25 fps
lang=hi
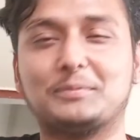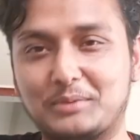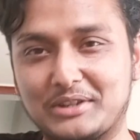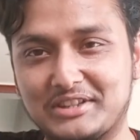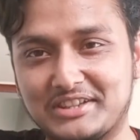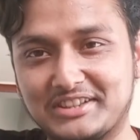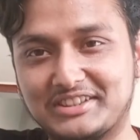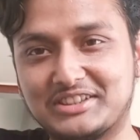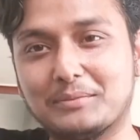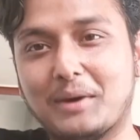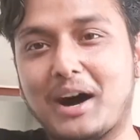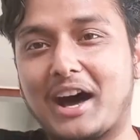
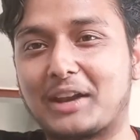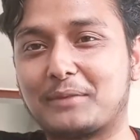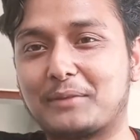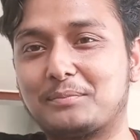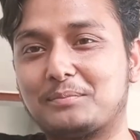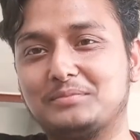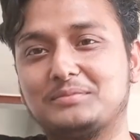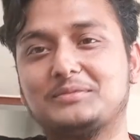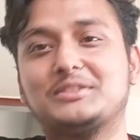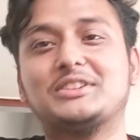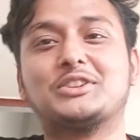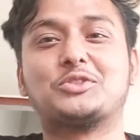पीजी से बाहर
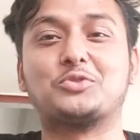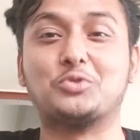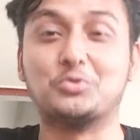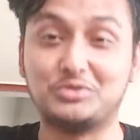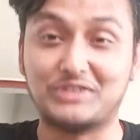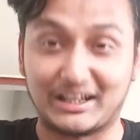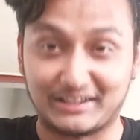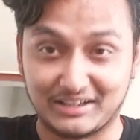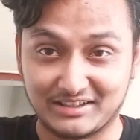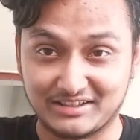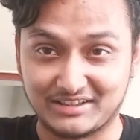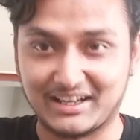कूद
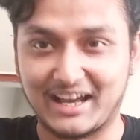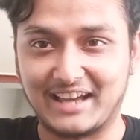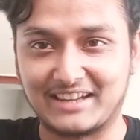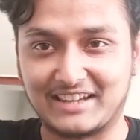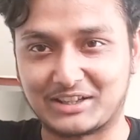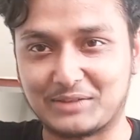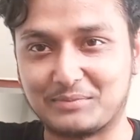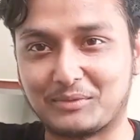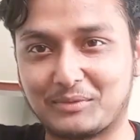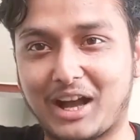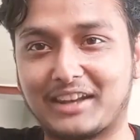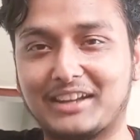जाते थे
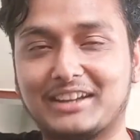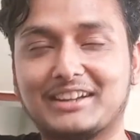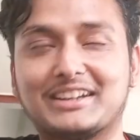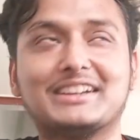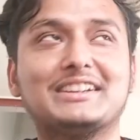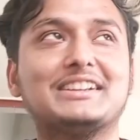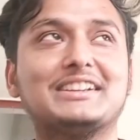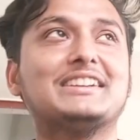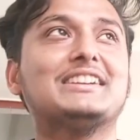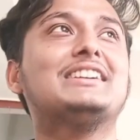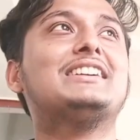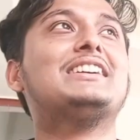आइसक्रीम खाने के
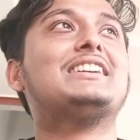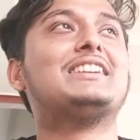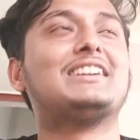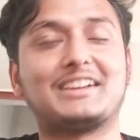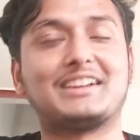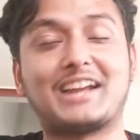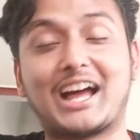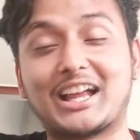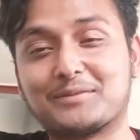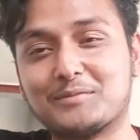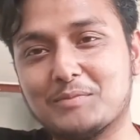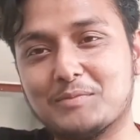लिए
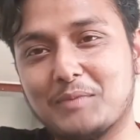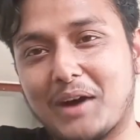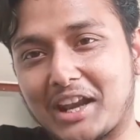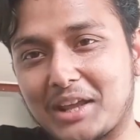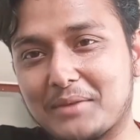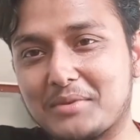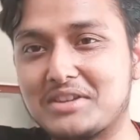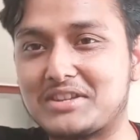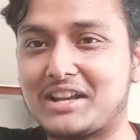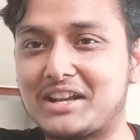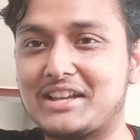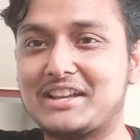रात में बारह
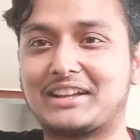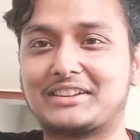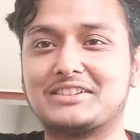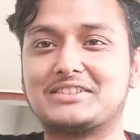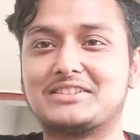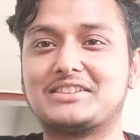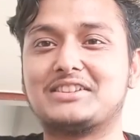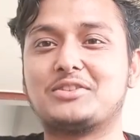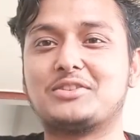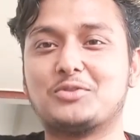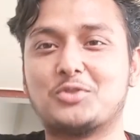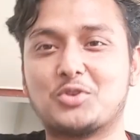बजे चले जाते
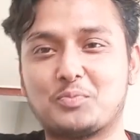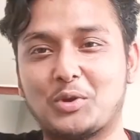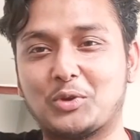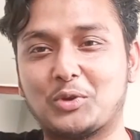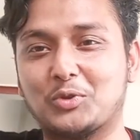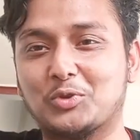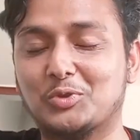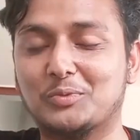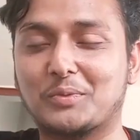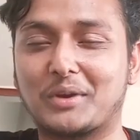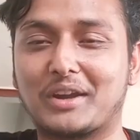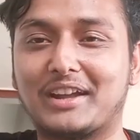थे रोड पे
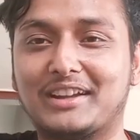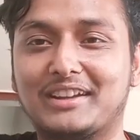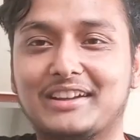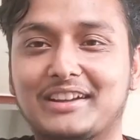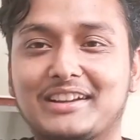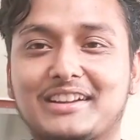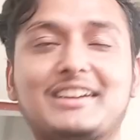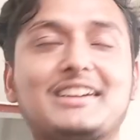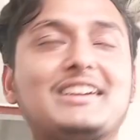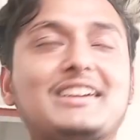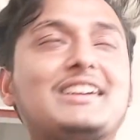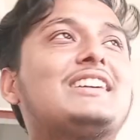घूम रहे हैं
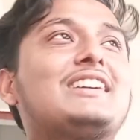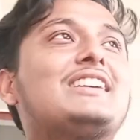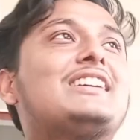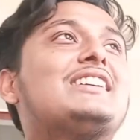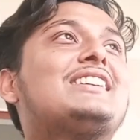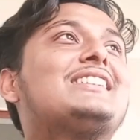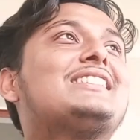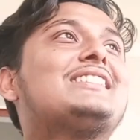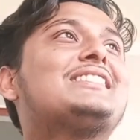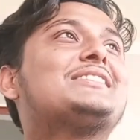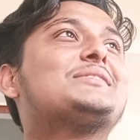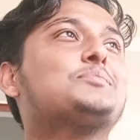
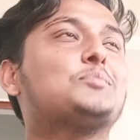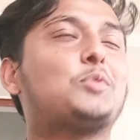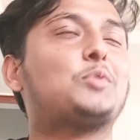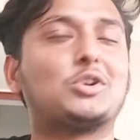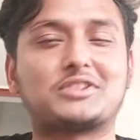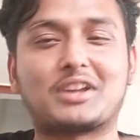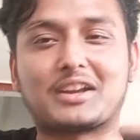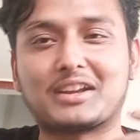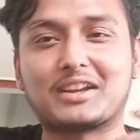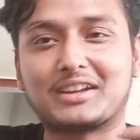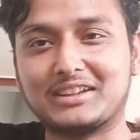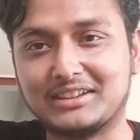
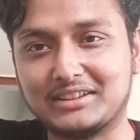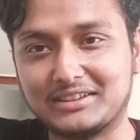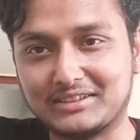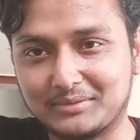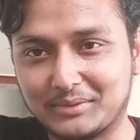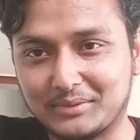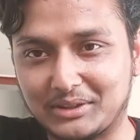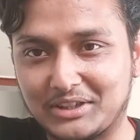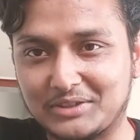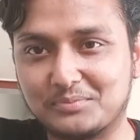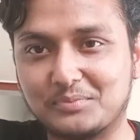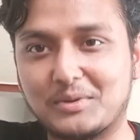बहुत तरह की
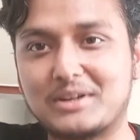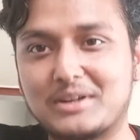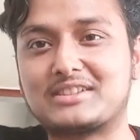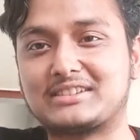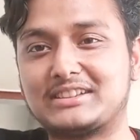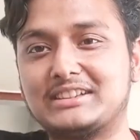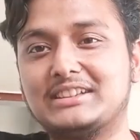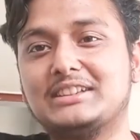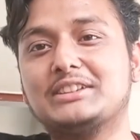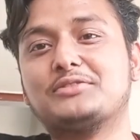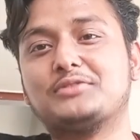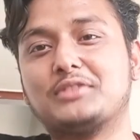मतलब
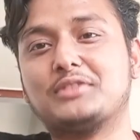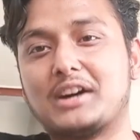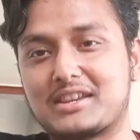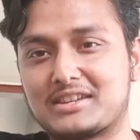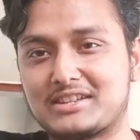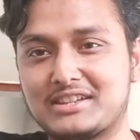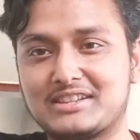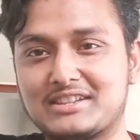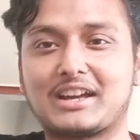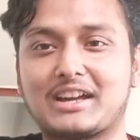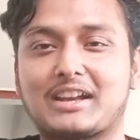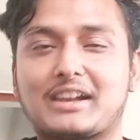मस्ती हर
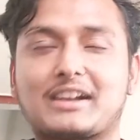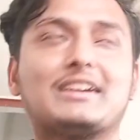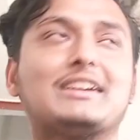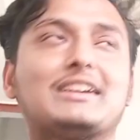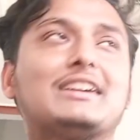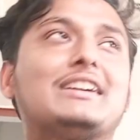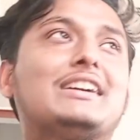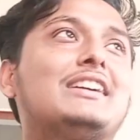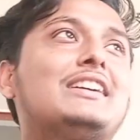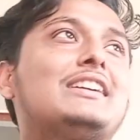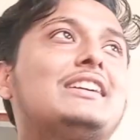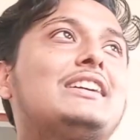चीज़ कर रहे
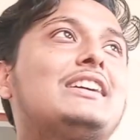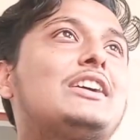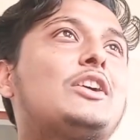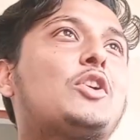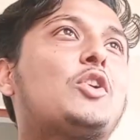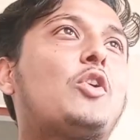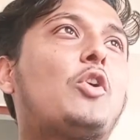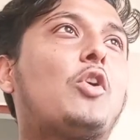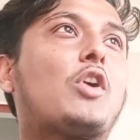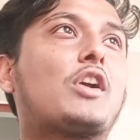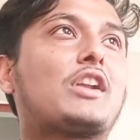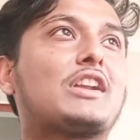हैं
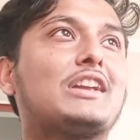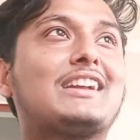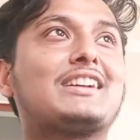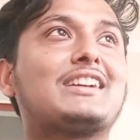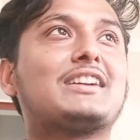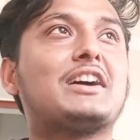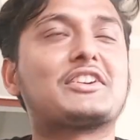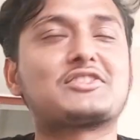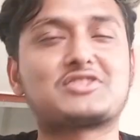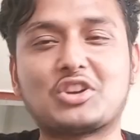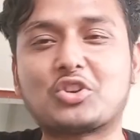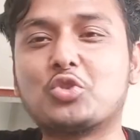और एक
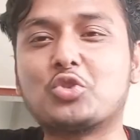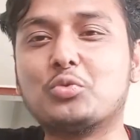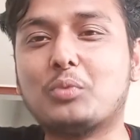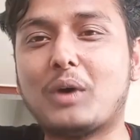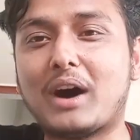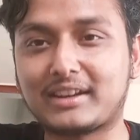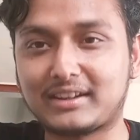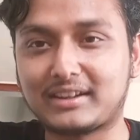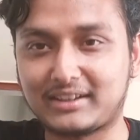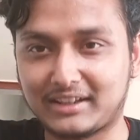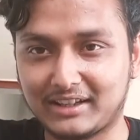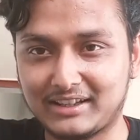अक्षय
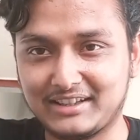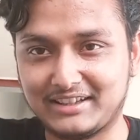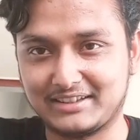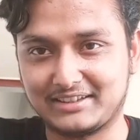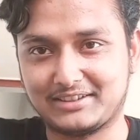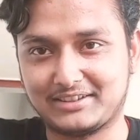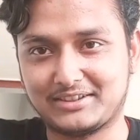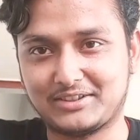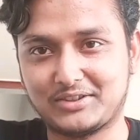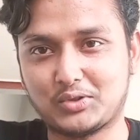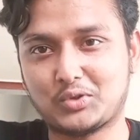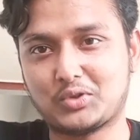कुमार के लिए
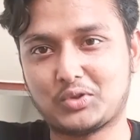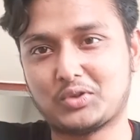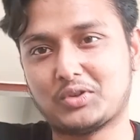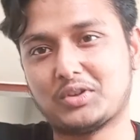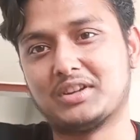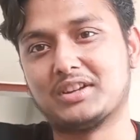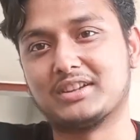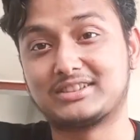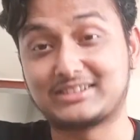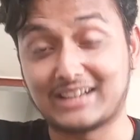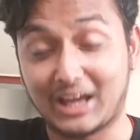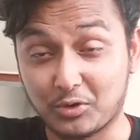
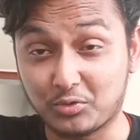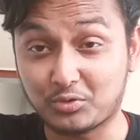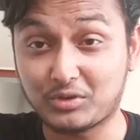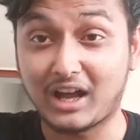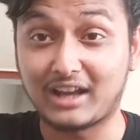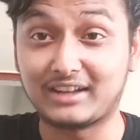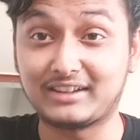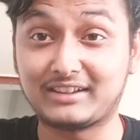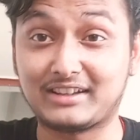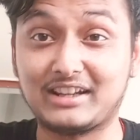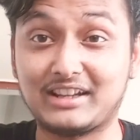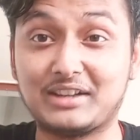हाँ, शाहरुख
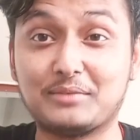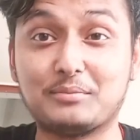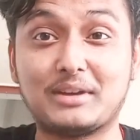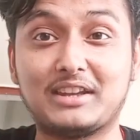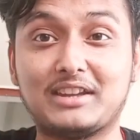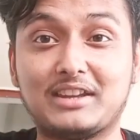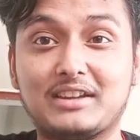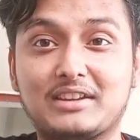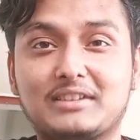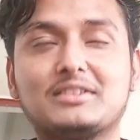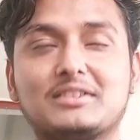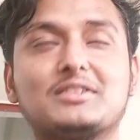खान के लिए
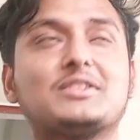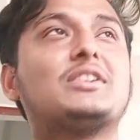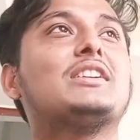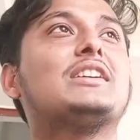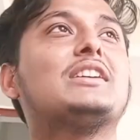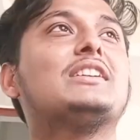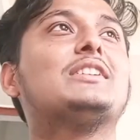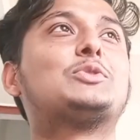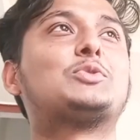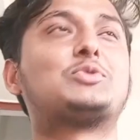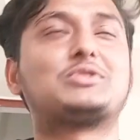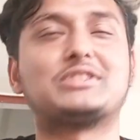मैंने
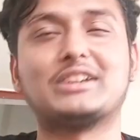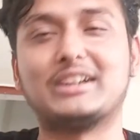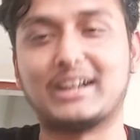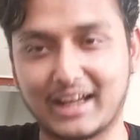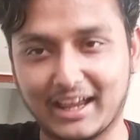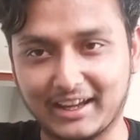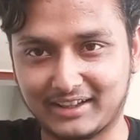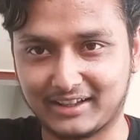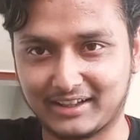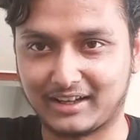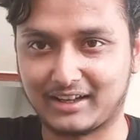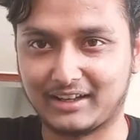हाँ, उससे
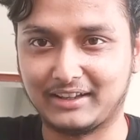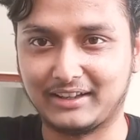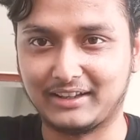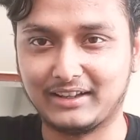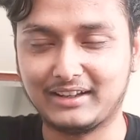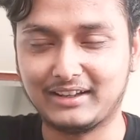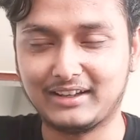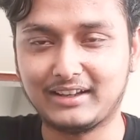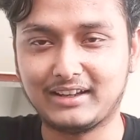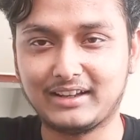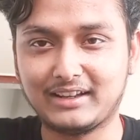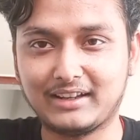लड़ाई कर ली
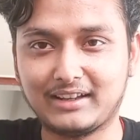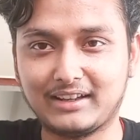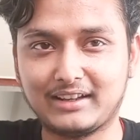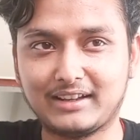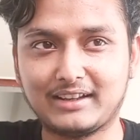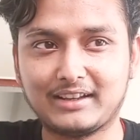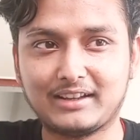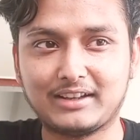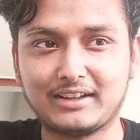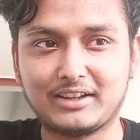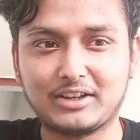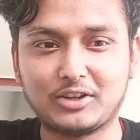
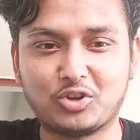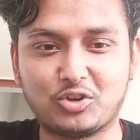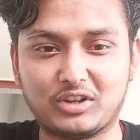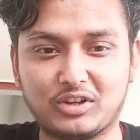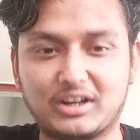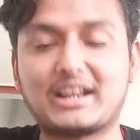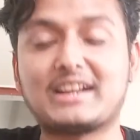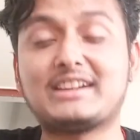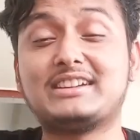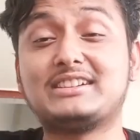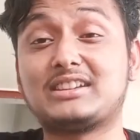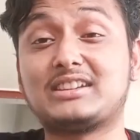और
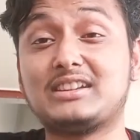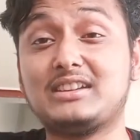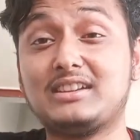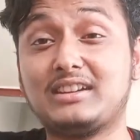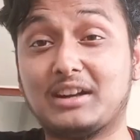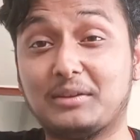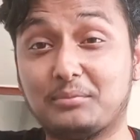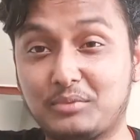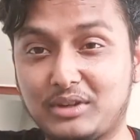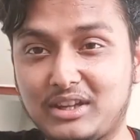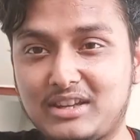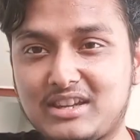लड़ाई इतनी
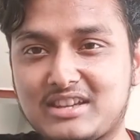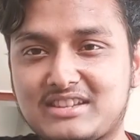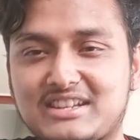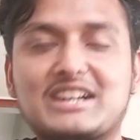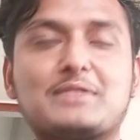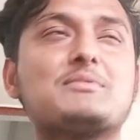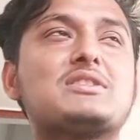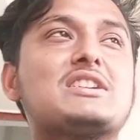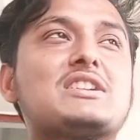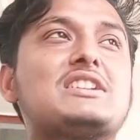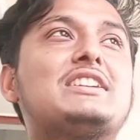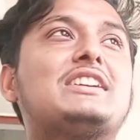गंभीर
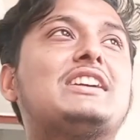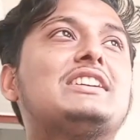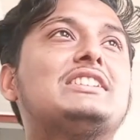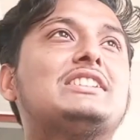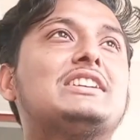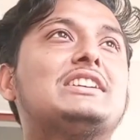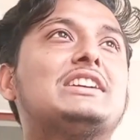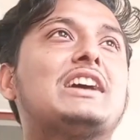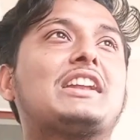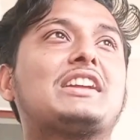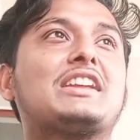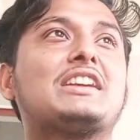स्टेट में चली गई
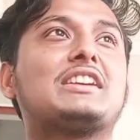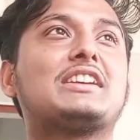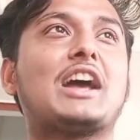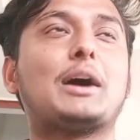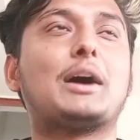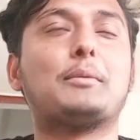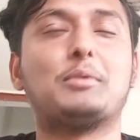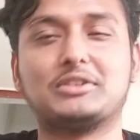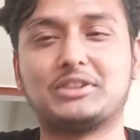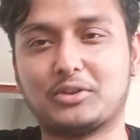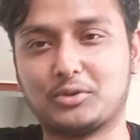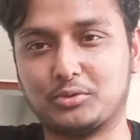थी यार कि
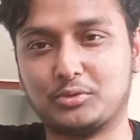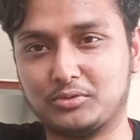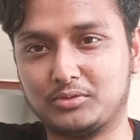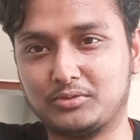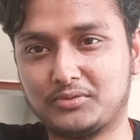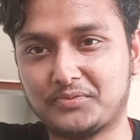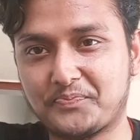क्या बताऊँ